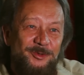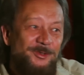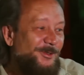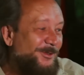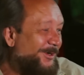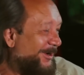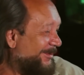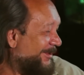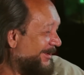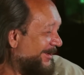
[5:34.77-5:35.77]
вот
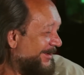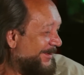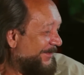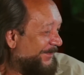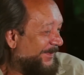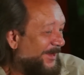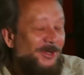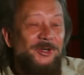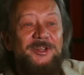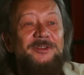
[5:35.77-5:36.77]
как бы
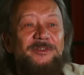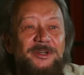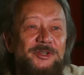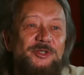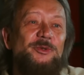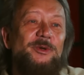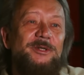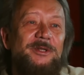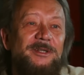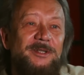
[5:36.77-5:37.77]
корневых, что
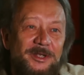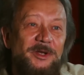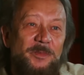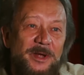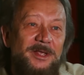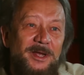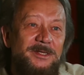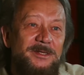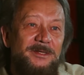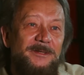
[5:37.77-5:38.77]
ли, да, таких
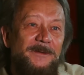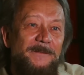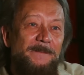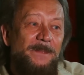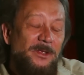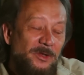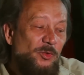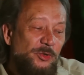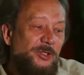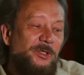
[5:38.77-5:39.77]
понятий, и
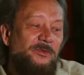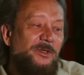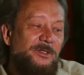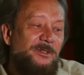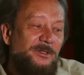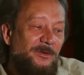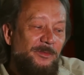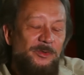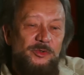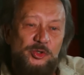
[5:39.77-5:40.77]
не можешь ответить на
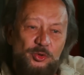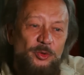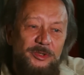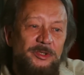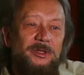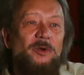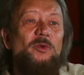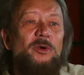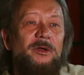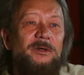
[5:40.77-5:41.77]
вопрос, что это
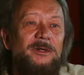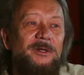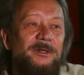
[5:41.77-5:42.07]
такое,